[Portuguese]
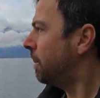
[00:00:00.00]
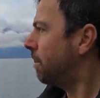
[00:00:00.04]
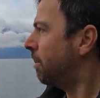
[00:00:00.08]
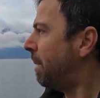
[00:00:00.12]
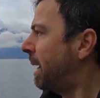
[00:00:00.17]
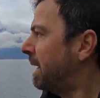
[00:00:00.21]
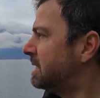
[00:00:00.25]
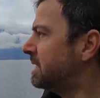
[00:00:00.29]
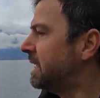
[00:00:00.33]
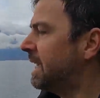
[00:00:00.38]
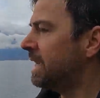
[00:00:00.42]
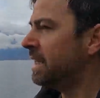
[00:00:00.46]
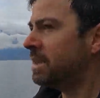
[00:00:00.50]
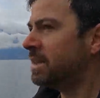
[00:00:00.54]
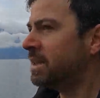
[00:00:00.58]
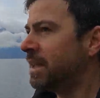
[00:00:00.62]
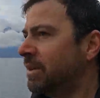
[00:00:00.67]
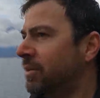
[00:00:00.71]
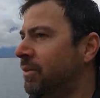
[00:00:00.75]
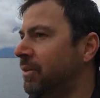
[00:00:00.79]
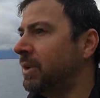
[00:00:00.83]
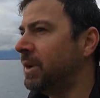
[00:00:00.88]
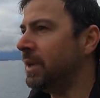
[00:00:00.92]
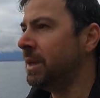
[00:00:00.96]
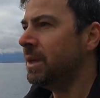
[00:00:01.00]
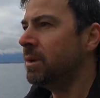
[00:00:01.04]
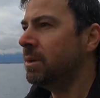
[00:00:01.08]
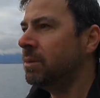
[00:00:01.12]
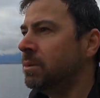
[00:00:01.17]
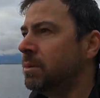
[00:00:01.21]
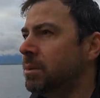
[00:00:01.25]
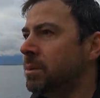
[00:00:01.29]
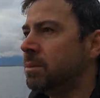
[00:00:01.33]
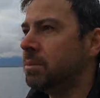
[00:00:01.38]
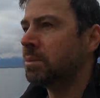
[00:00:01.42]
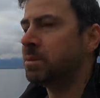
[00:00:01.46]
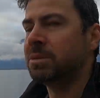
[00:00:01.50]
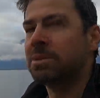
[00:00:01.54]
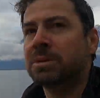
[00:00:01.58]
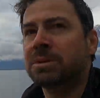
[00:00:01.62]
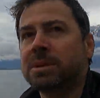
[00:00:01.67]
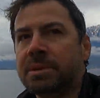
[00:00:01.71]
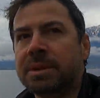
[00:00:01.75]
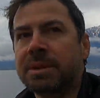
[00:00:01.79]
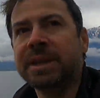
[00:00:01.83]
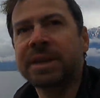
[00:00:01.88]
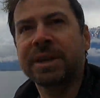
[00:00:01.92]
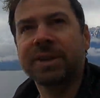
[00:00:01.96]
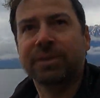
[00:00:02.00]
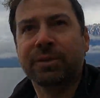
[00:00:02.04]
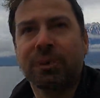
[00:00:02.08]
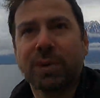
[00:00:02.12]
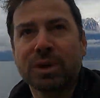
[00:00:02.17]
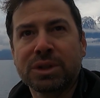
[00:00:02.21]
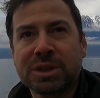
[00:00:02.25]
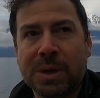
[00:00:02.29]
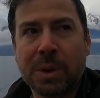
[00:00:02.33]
mas ainda está frio, nevou